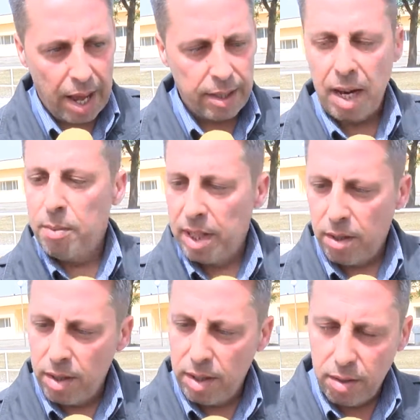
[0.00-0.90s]
tramite
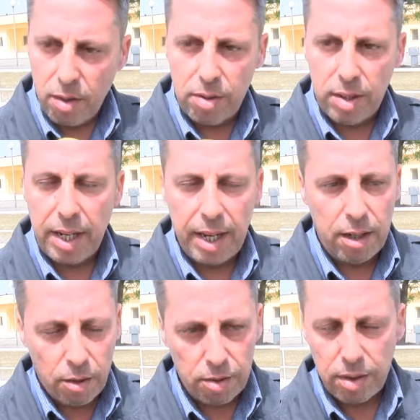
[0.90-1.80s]
i
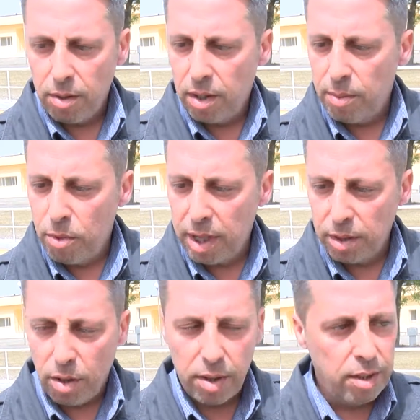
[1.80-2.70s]
nostri collaboratori